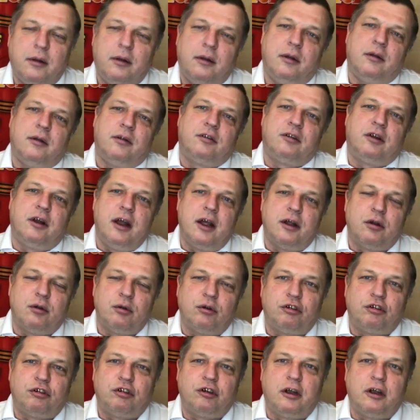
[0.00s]

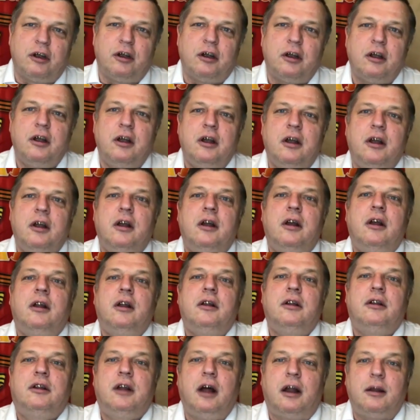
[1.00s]
следующее,
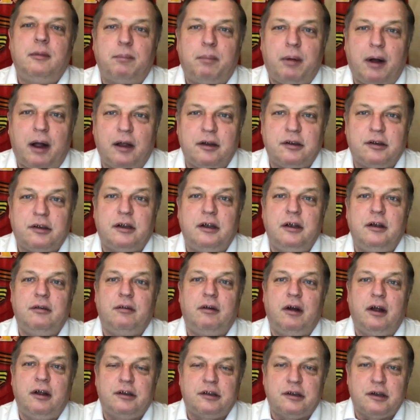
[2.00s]
донбасские
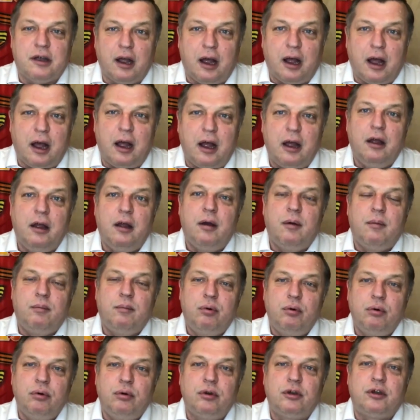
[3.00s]
войска
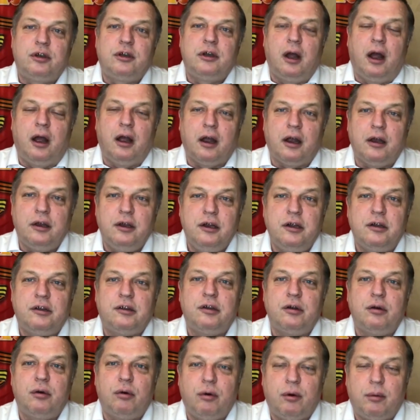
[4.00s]
будут на
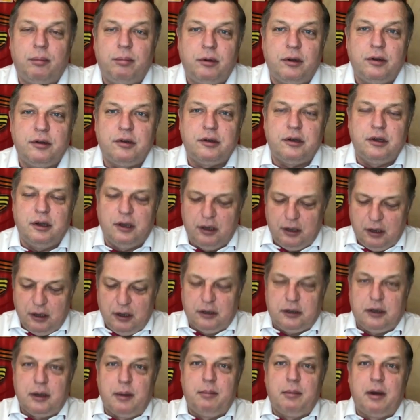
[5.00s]
границе области.
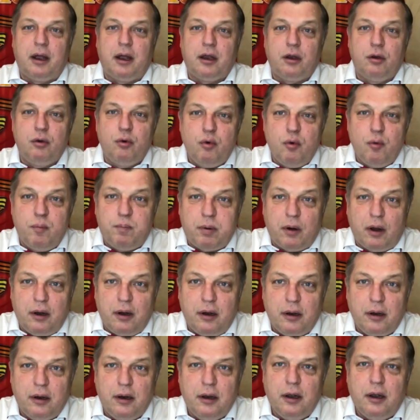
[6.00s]
Это Мариуполь,
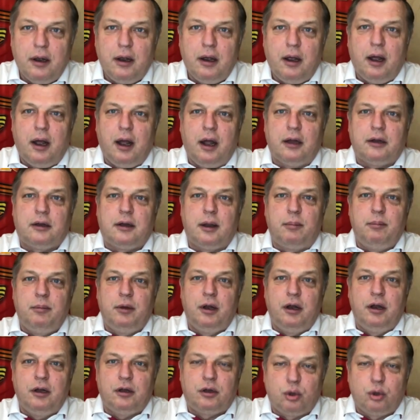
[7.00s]
это
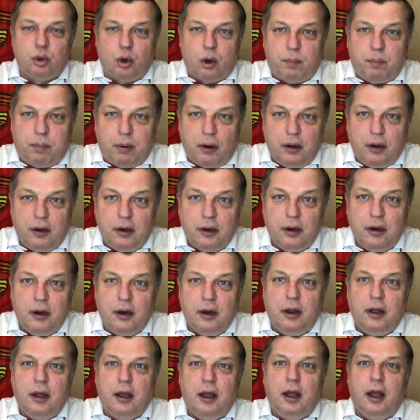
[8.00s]
Мелитополь,
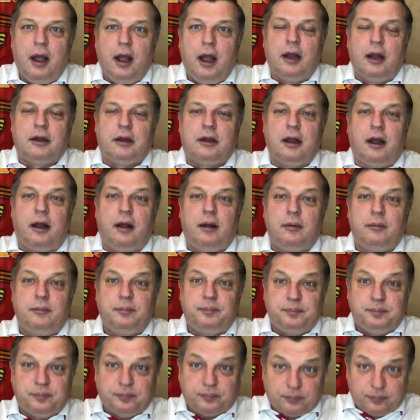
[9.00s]
это,
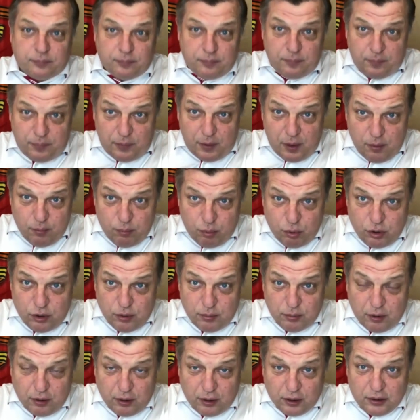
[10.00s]
будем
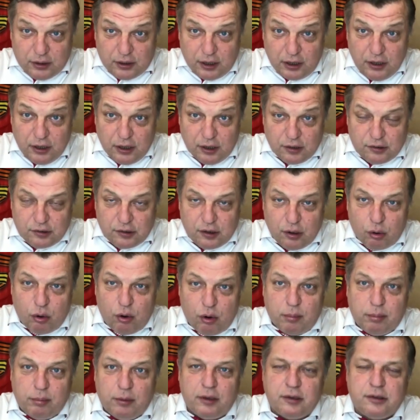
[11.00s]
говорить, Донецкая
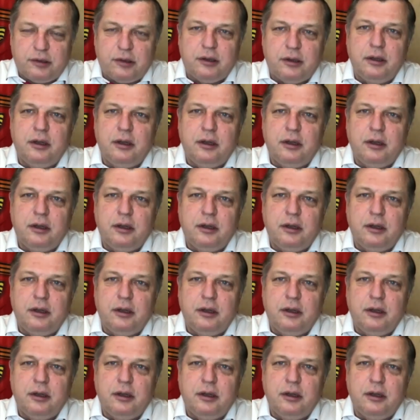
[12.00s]
область.